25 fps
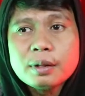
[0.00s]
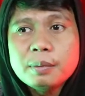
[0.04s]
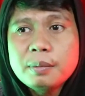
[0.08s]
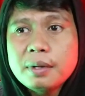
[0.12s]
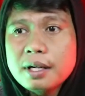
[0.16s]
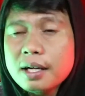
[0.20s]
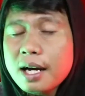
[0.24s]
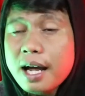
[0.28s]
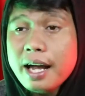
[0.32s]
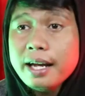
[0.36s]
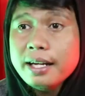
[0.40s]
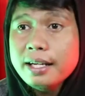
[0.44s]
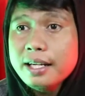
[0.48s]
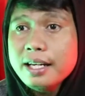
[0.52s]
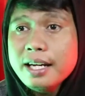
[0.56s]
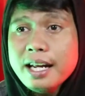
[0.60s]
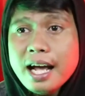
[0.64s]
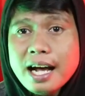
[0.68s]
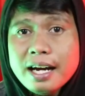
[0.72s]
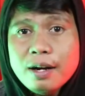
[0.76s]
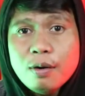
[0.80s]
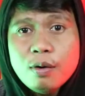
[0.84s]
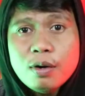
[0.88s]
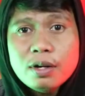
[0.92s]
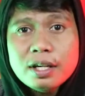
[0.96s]
Terus bilang, eh ini
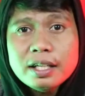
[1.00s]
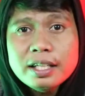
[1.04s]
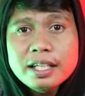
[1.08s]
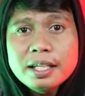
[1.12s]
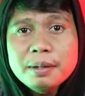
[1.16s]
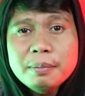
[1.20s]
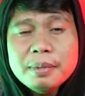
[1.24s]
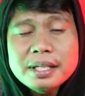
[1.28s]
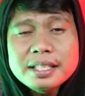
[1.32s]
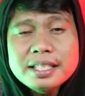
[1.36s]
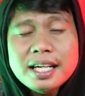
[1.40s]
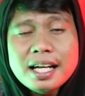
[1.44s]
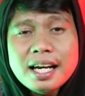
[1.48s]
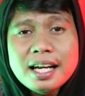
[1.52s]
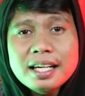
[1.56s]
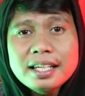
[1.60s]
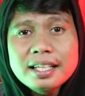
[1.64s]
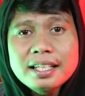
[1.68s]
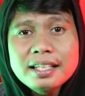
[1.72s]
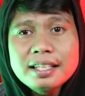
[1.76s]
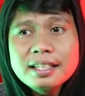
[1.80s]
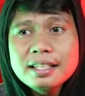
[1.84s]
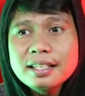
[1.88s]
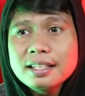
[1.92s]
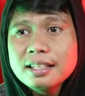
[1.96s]
ada orang ini
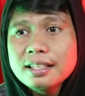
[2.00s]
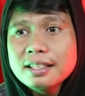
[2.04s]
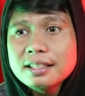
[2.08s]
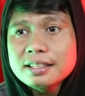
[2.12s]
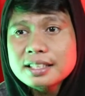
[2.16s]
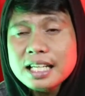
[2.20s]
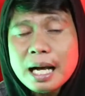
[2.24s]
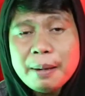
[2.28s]
bajalan ini,